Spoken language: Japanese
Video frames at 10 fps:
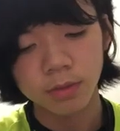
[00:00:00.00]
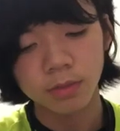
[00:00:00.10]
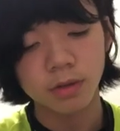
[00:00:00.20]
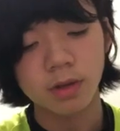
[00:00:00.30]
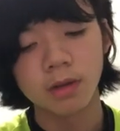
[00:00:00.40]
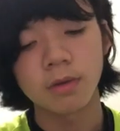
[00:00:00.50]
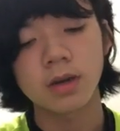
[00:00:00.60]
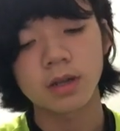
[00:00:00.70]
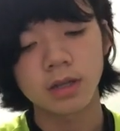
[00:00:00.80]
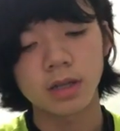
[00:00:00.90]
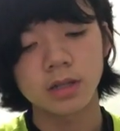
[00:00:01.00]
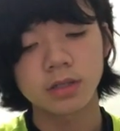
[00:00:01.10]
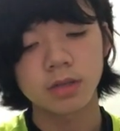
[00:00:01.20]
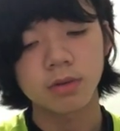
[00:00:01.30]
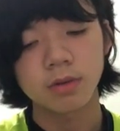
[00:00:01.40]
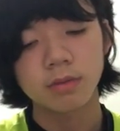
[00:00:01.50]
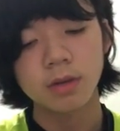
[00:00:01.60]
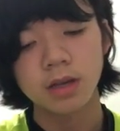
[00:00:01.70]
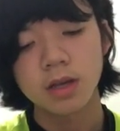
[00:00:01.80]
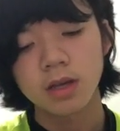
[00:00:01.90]
ものかは分からないんですけどまあ
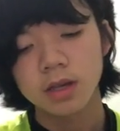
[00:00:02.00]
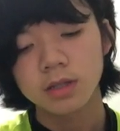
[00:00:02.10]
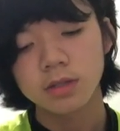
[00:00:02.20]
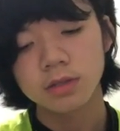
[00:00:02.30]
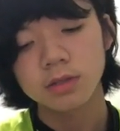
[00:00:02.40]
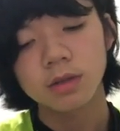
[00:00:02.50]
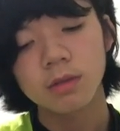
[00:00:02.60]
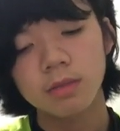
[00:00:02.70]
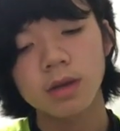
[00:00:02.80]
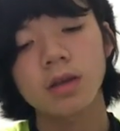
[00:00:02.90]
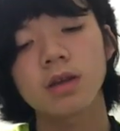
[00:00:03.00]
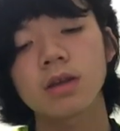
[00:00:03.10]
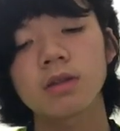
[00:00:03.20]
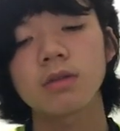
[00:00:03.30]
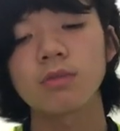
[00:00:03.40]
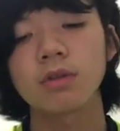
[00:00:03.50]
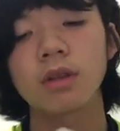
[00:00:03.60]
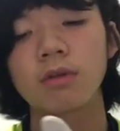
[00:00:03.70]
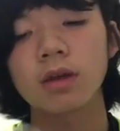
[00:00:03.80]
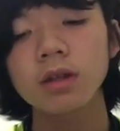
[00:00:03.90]
数年前のものな
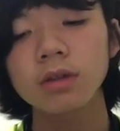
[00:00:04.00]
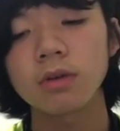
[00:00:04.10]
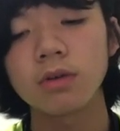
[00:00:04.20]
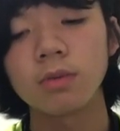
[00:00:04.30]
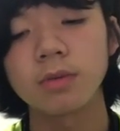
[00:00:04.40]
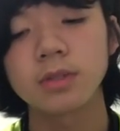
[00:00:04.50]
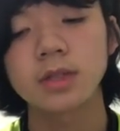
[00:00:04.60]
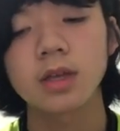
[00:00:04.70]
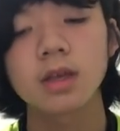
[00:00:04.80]
のかなってのは思いますね